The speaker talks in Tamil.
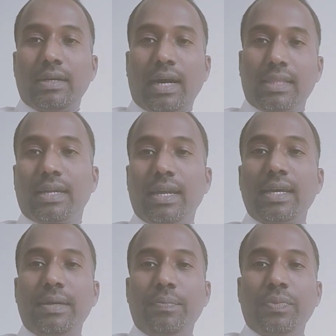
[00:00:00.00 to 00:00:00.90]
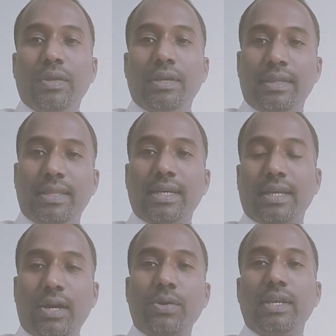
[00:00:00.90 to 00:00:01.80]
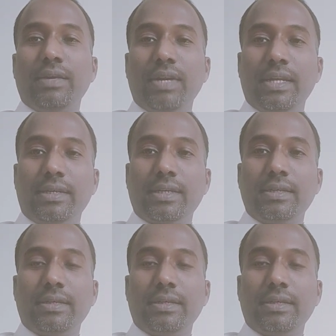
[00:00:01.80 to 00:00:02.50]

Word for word: அதனால் இந்த காணொலியை வெளியிட்டு